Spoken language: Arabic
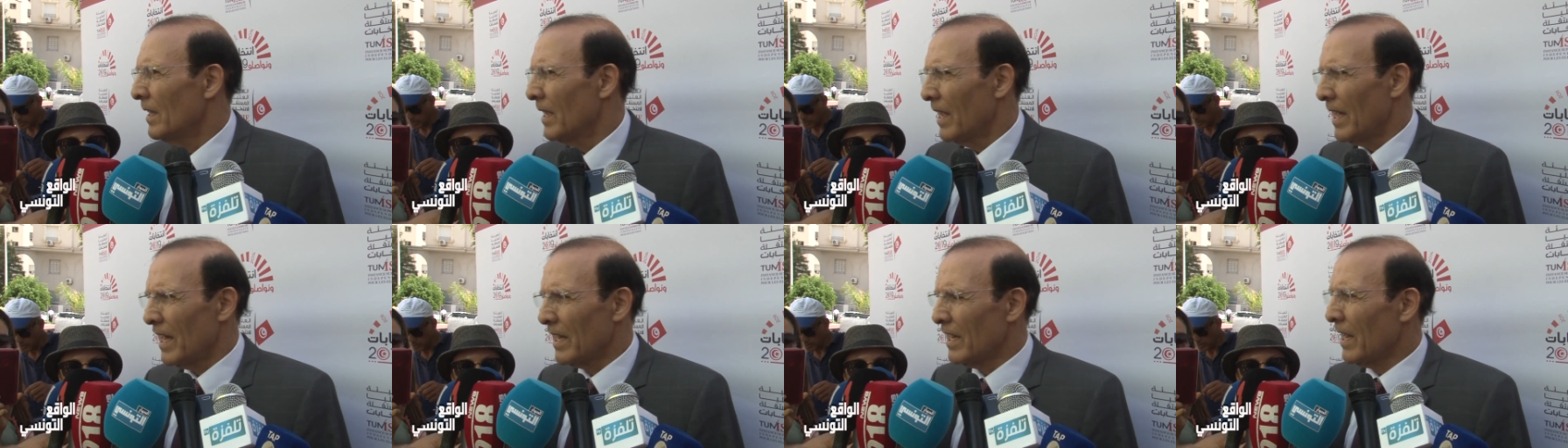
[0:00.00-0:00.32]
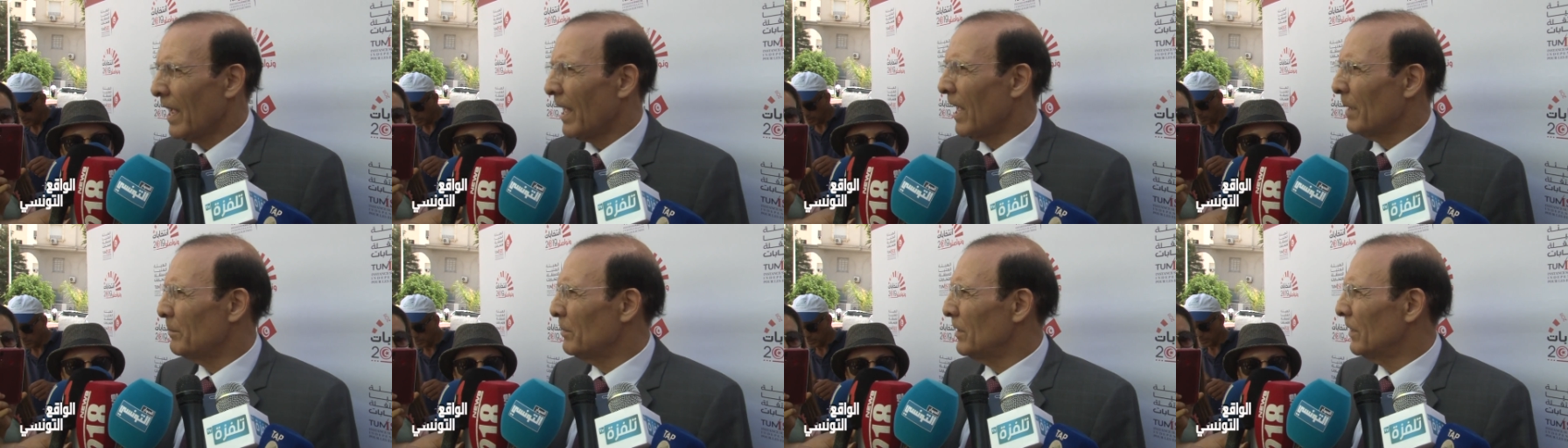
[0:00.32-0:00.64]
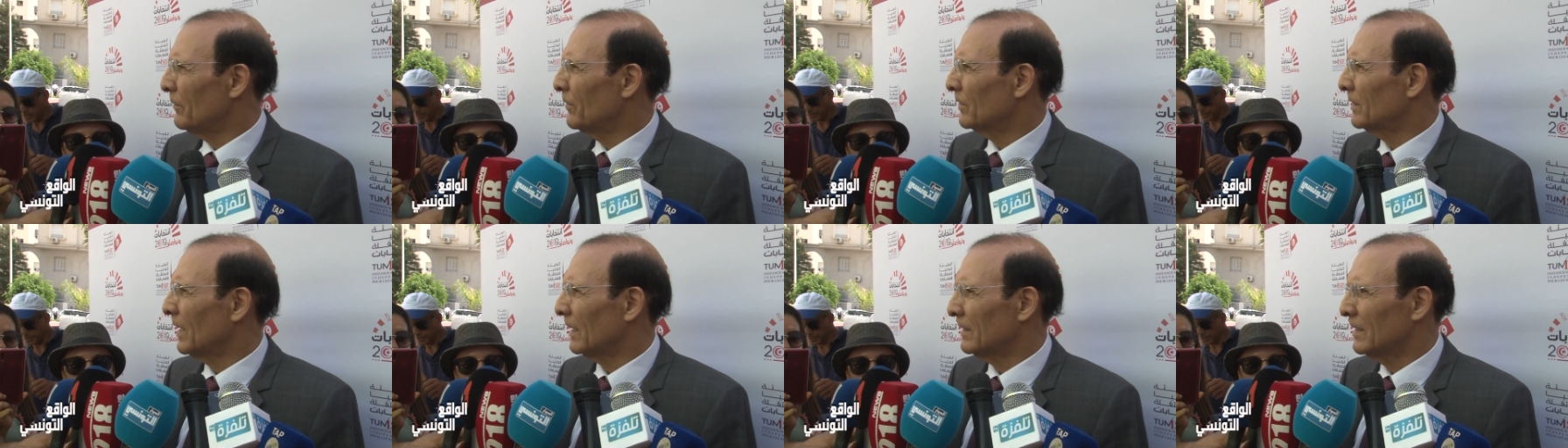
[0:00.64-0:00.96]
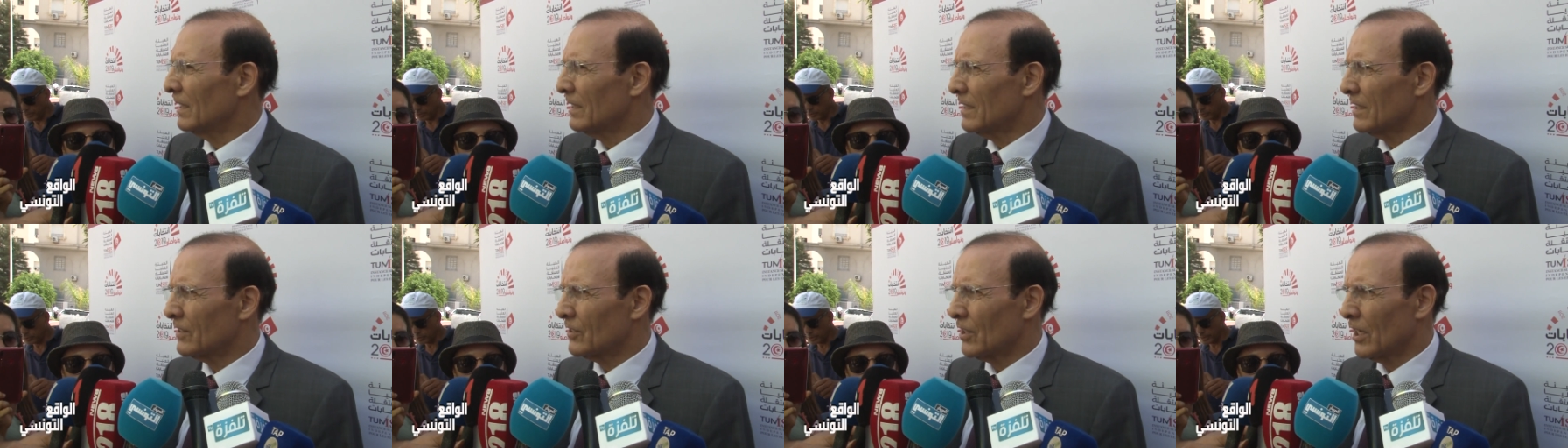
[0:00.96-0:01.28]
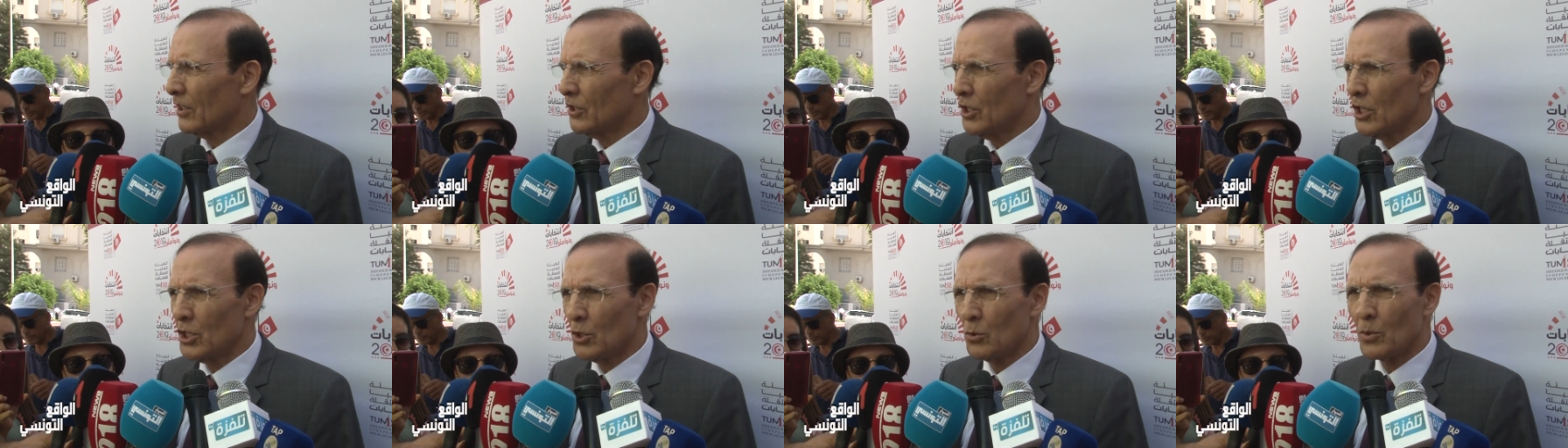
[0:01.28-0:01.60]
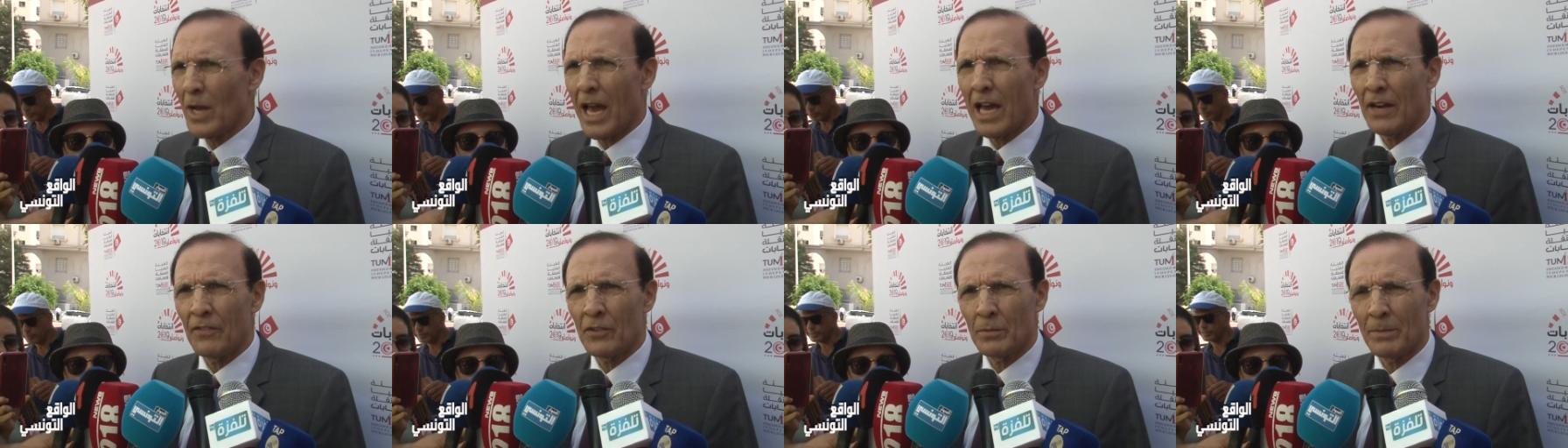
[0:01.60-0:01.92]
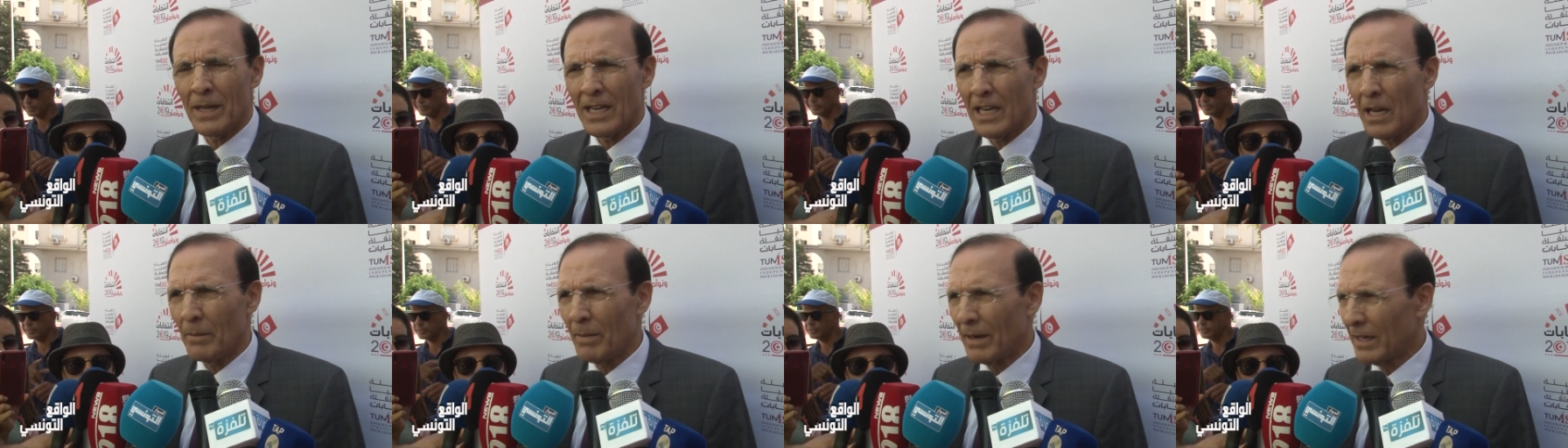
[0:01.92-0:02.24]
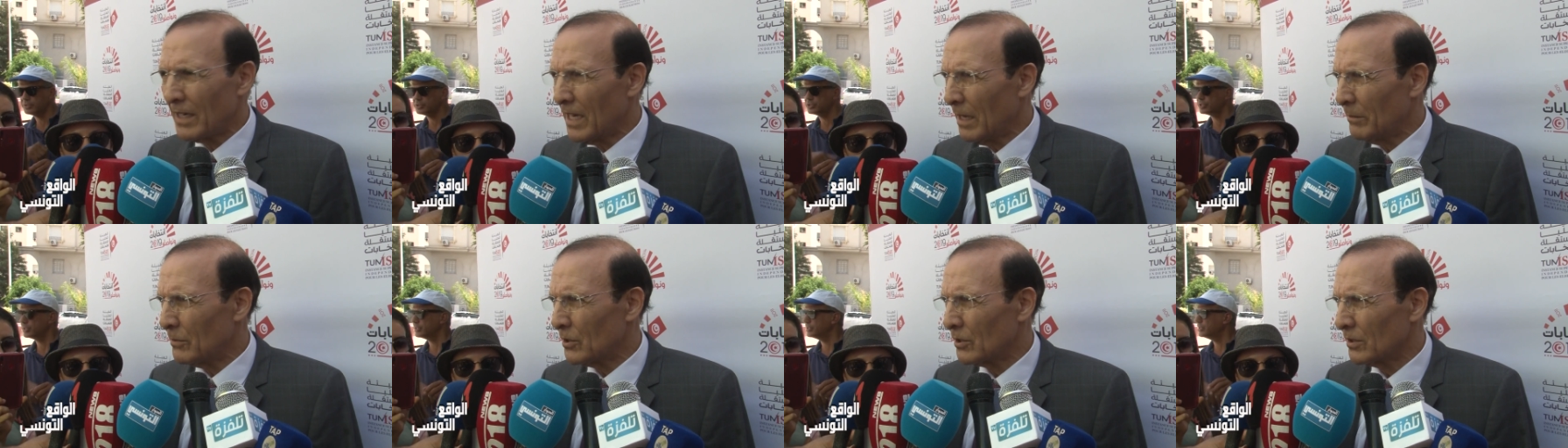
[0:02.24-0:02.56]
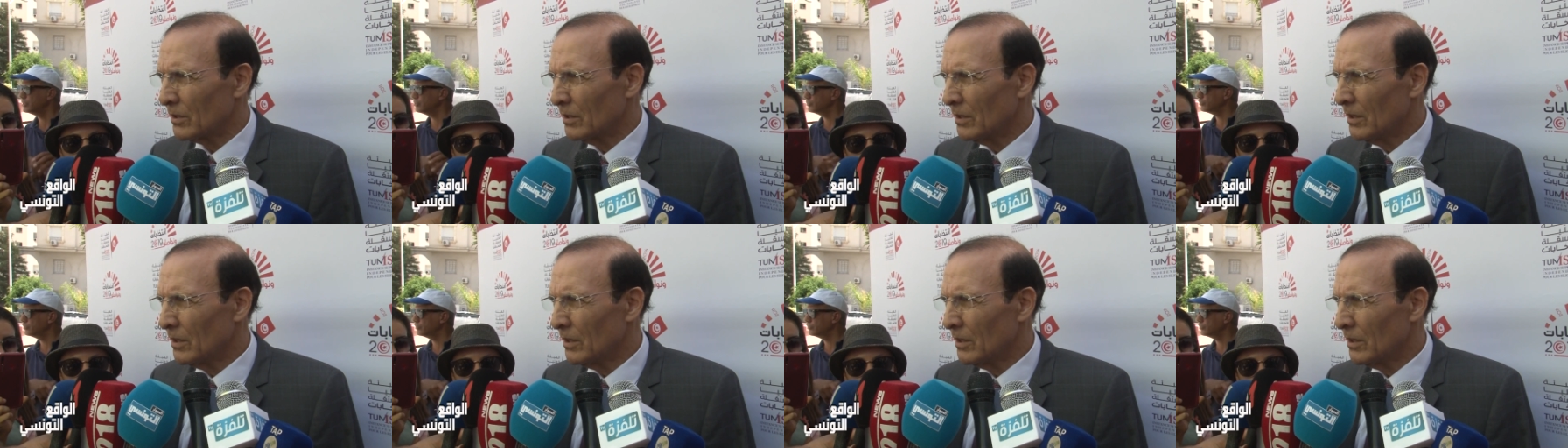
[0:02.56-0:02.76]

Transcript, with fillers: أنا خبير في التخطيط الاستراتيجي ونعرف ايش معناها برنامج